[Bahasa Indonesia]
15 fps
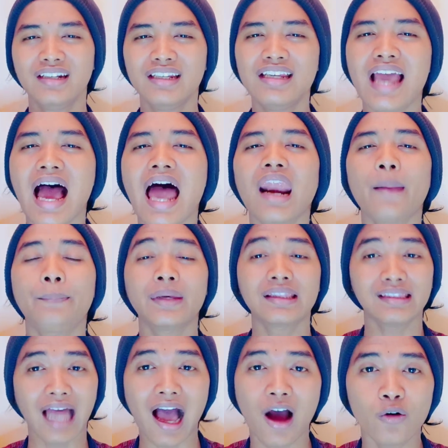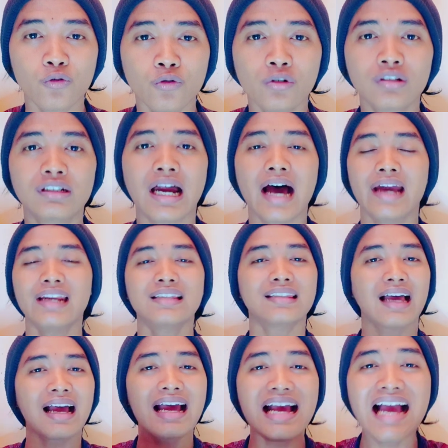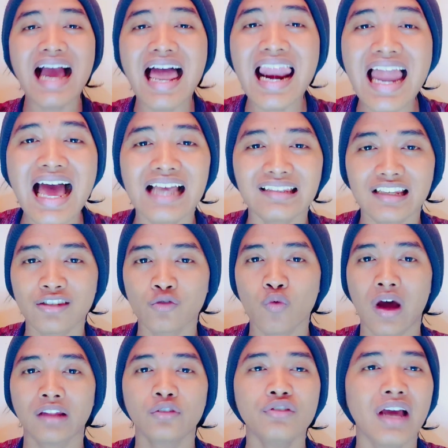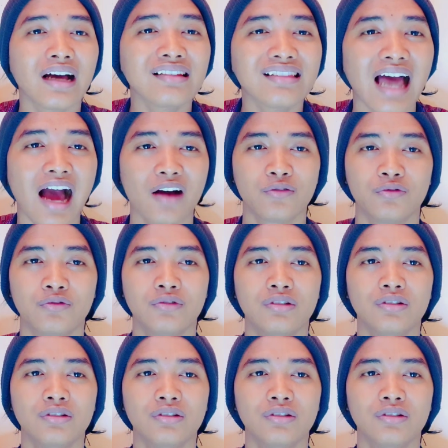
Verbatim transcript: Dia lebih tahu dari segala sesuatu yang tahu.